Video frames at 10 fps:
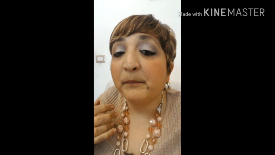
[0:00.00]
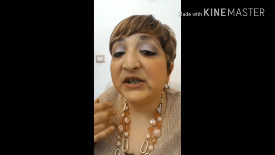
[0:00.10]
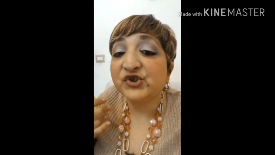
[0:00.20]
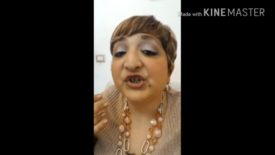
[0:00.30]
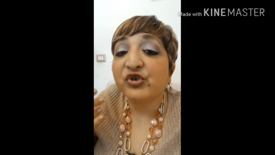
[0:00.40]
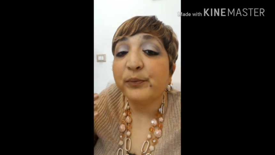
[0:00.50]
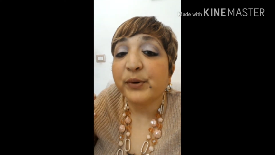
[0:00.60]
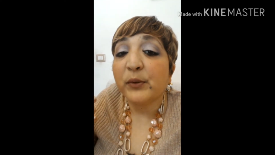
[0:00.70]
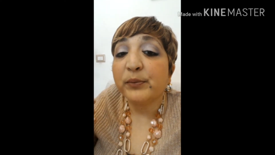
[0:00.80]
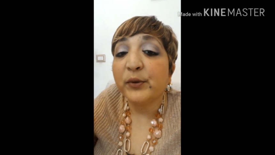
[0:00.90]
per
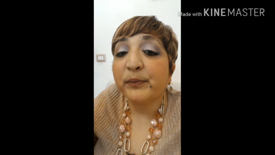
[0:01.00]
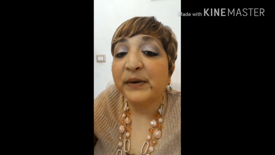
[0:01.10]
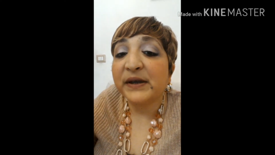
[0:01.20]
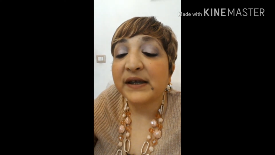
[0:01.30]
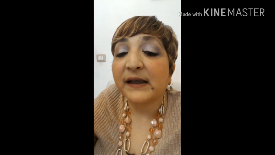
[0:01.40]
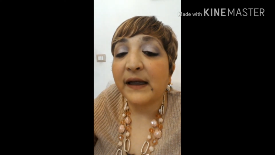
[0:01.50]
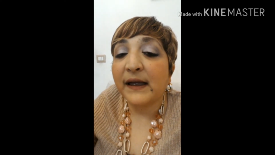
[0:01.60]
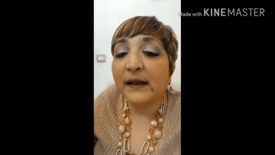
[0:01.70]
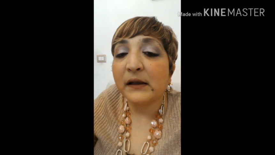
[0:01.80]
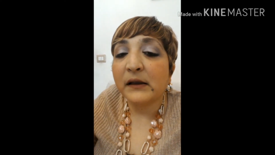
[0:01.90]
inciso proprio
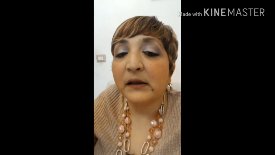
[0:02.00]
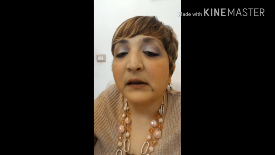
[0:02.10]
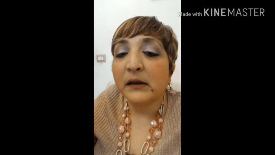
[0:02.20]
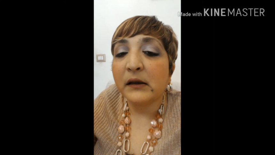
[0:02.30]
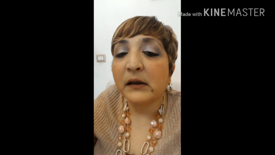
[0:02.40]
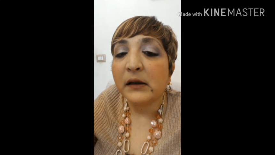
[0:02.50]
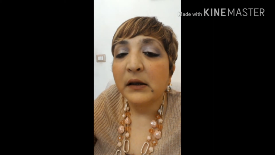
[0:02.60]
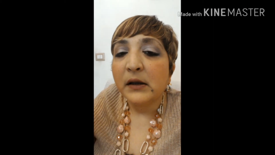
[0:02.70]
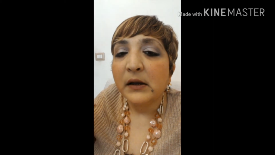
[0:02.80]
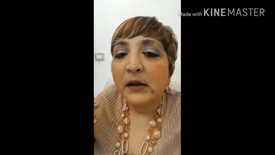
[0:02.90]
perché eh,
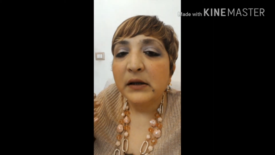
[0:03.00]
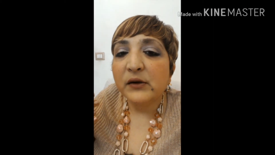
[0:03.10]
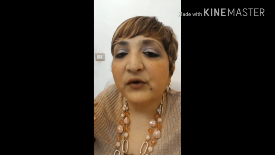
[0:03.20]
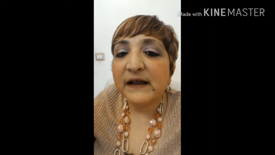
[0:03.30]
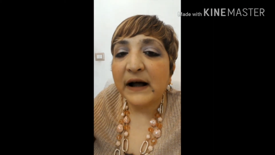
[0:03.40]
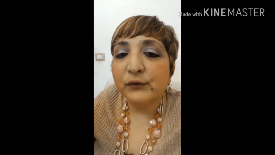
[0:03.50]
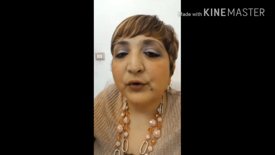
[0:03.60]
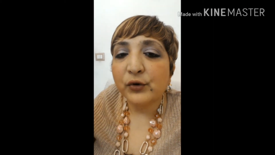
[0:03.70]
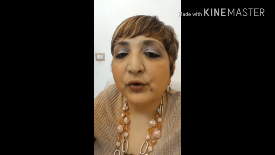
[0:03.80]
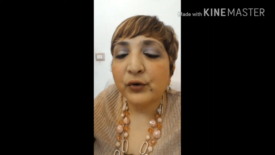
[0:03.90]
io
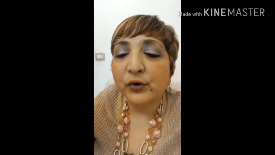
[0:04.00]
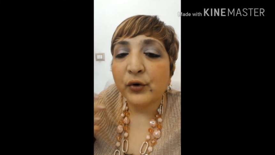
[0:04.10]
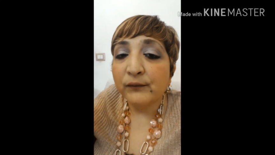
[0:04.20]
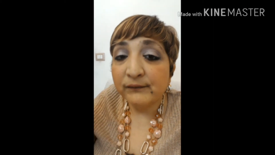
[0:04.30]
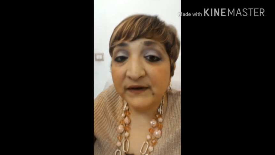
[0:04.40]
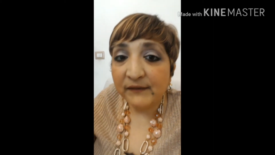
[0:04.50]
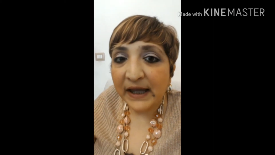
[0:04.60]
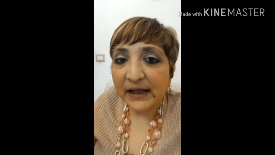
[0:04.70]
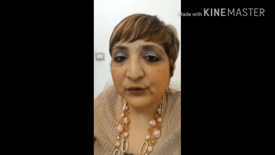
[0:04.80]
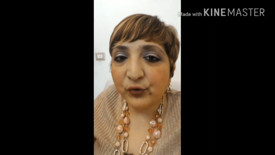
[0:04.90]
stavo oh,
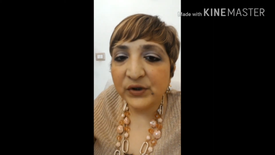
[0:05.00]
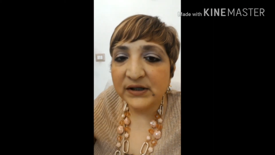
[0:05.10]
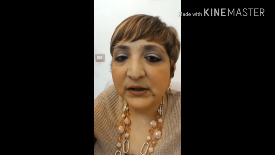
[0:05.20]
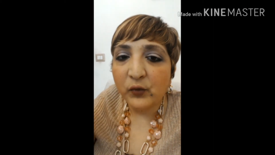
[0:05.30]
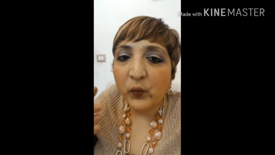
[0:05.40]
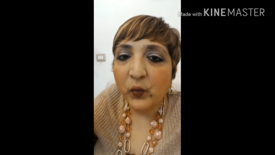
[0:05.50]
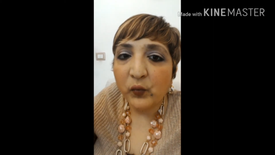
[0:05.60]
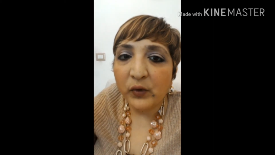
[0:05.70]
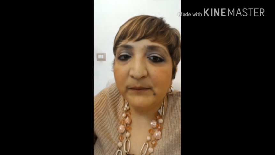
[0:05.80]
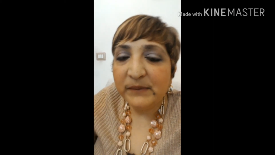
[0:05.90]
convivendo, quindi
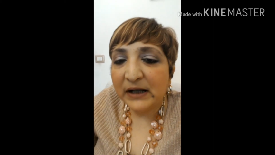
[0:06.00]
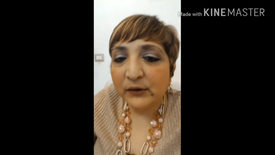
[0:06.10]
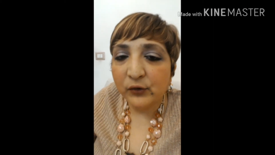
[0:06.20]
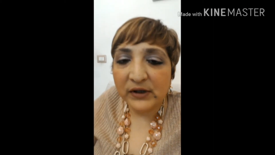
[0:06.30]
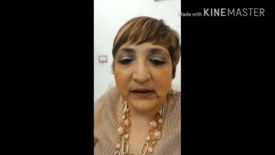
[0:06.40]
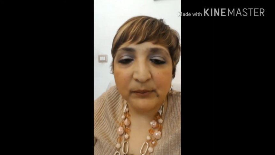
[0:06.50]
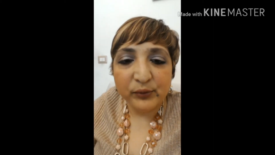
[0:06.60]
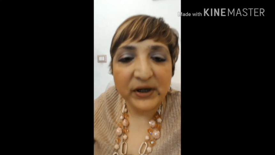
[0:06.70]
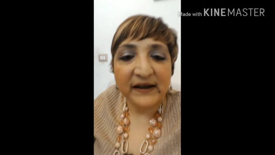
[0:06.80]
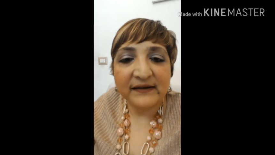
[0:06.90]
comunque il bianco della
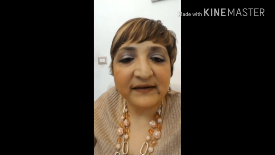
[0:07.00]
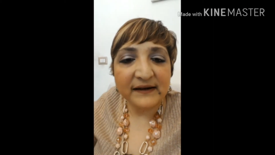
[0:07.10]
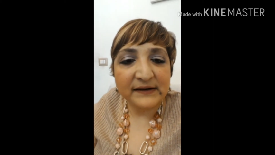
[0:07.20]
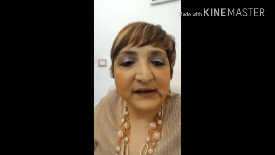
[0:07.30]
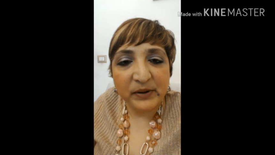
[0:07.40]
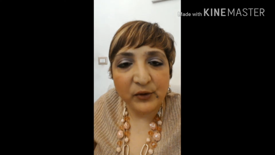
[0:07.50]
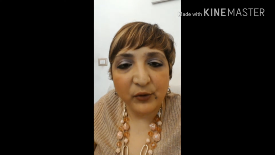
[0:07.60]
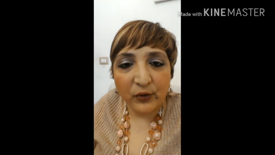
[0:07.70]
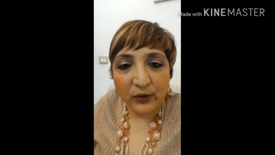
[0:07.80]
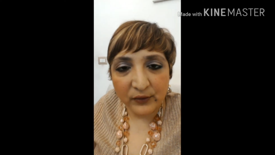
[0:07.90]
purezza
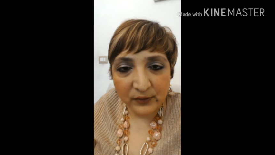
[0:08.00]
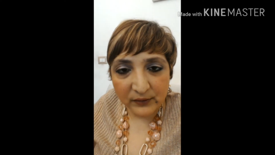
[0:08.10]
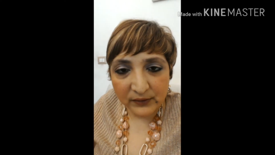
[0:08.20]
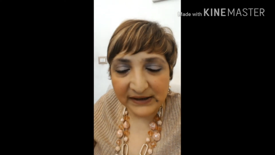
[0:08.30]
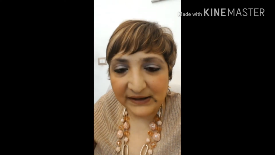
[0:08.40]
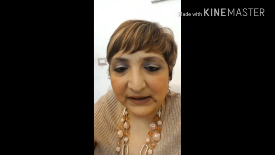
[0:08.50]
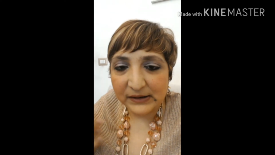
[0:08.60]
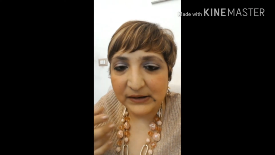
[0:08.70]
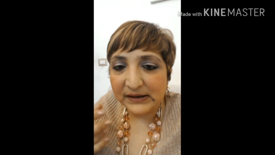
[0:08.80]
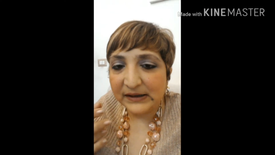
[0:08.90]
tipico eh,
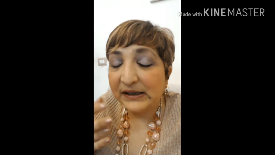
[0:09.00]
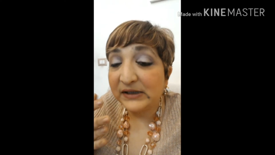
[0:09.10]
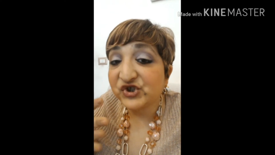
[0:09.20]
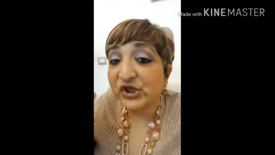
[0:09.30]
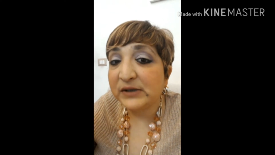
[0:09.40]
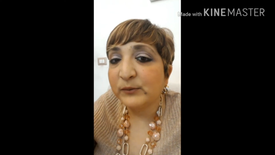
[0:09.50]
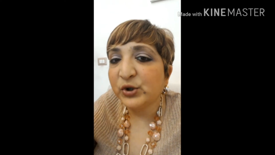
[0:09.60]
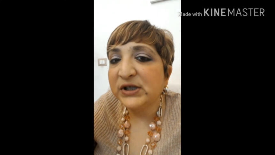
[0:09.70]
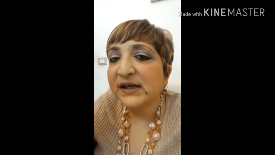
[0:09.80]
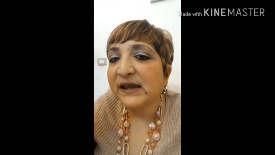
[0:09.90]
delle, delle,
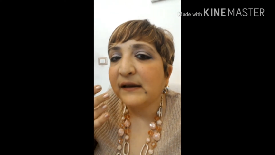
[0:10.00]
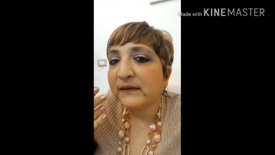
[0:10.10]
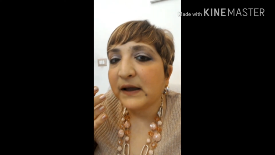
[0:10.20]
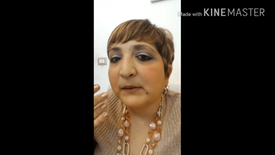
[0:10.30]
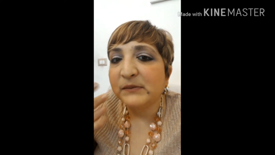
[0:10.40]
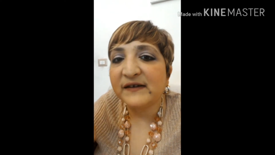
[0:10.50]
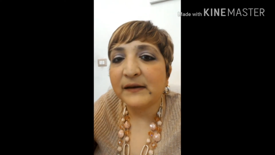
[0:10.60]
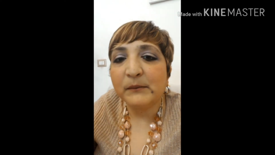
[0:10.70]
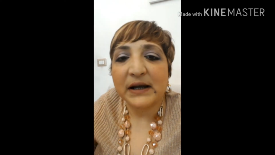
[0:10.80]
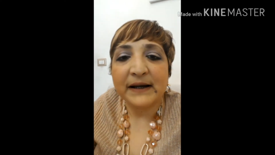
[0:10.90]
cerimonie in chiesa mi
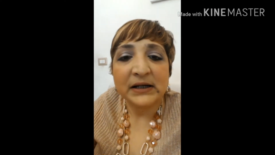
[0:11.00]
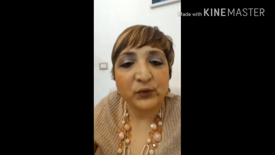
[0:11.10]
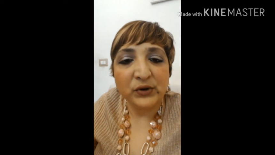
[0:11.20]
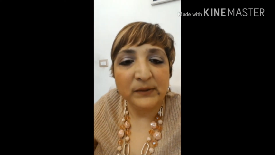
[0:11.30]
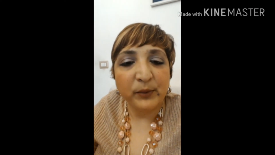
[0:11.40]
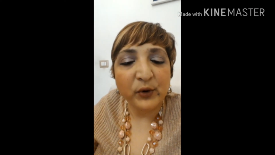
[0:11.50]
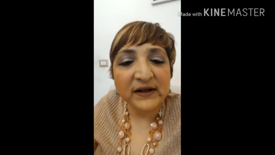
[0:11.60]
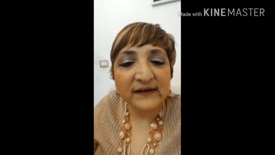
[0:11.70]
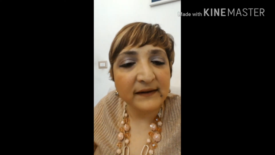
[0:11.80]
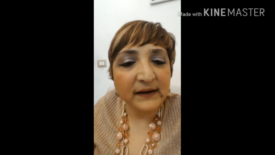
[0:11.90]
sembrava anche
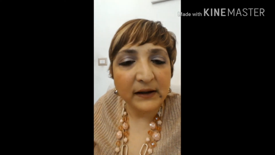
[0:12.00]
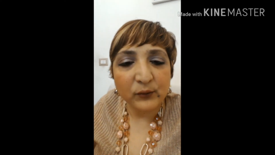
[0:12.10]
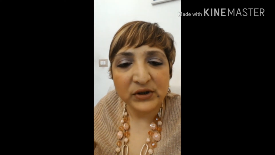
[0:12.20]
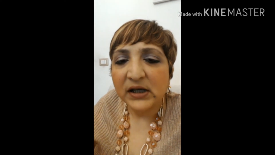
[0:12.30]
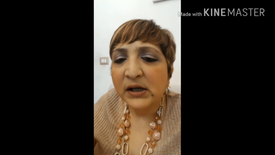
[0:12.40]
un'ipocrisia, quindi